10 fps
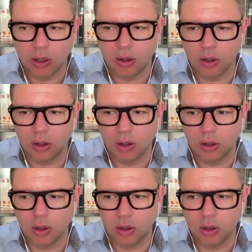
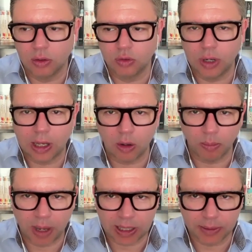de la
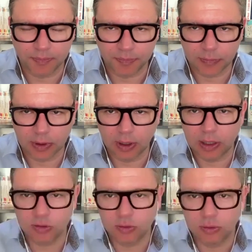campagne
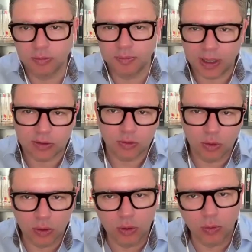Parce
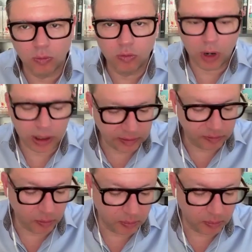que on voit qu'il. C'est un